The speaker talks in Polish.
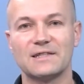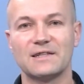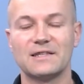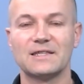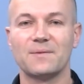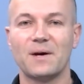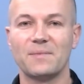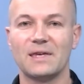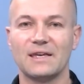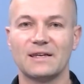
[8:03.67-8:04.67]
z
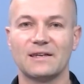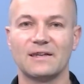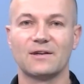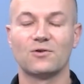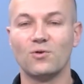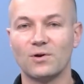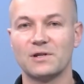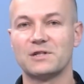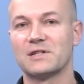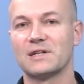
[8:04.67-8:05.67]
systemami
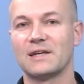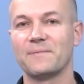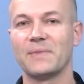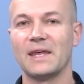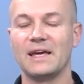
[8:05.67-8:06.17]
Google czy